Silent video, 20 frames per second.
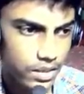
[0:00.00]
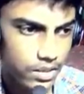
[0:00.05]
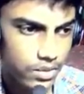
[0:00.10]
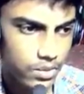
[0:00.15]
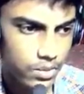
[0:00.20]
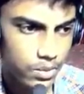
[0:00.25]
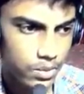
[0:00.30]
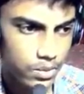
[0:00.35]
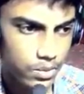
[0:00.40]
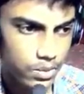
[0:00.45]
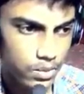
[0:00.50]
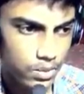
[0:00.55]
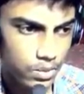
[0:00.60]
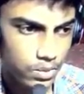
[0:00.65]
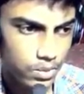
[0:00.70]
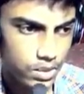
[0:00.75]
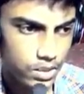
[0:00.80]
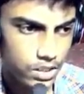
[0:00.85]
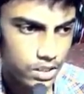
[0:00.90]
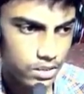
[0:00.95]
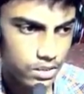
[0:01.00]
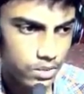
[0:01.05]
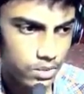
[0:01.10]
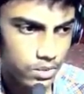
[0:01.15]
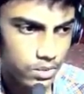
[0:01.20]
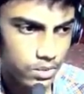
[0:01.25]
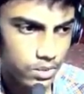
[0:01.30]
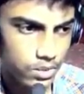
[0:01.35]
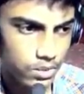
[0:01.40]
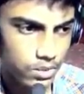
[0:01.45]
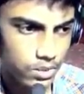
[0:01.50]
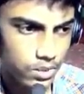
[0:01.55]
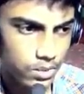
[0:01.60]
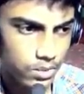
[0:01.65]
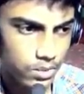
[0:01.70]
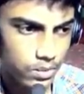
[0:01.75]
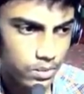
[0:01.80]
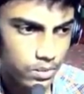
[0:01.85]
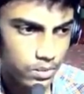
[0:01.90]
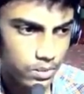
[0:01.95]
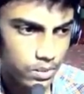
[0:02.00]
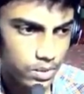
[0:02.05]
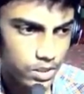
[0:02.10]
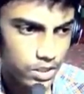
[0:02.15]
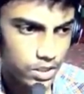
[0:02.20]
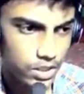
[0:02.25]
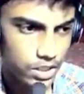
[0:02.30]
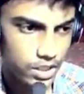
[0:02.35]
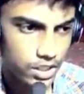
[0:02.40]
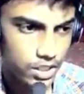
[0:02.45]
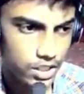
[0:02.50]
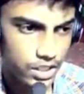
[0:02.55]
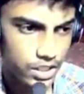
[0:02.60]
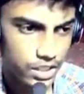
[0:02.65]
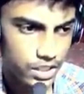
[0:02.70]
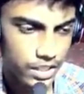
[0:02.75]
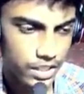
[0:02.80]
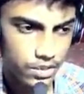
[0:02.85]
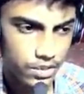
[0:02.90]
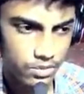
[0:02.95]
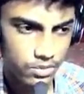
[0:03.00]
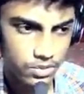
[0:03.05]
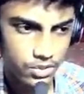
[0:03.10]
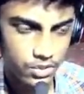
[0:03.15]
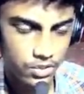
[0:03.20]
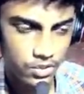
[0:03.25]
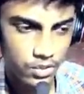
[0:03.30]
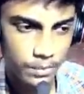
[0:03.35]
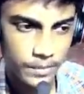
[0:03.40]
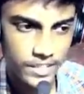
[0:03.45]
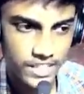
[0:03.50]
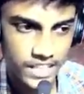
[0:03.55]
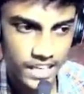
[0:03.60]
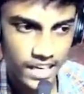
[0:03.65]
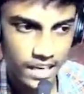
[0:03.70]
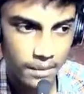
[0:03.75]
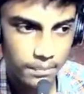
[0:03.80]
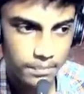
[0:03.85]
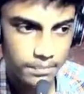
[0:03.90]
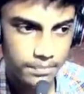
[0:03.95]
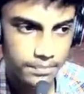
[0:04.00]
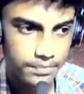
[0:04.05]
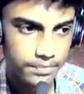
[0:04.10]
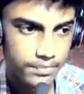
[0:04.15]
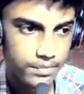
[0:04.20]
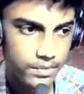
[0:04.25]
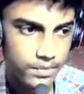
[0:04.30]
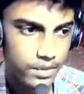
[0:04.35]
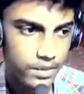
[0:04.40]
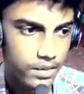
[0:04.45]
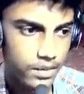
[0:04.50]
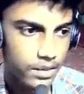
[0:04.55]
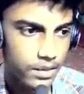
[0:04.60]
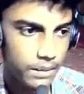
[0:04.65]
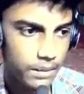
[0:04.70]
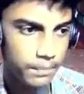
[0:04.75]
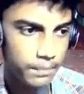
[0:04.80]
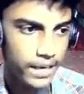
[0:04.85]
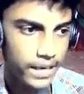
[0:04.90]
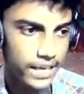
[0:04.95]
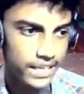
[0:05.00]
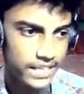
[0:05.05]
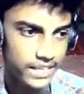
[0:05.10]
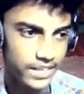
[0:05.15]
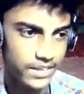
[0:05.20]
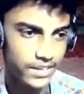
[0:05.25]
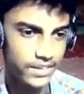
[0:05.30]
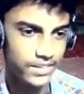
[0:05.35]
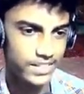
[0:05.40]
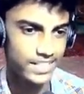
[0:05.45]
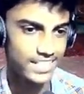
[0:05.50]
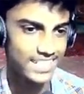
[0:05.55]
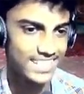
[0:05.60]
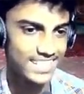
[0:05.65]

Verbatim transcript: একটু রোদ্দুর হচ্ছে ও ও সেটা একটুর জন্য বেঁচে গেলাম মাই গড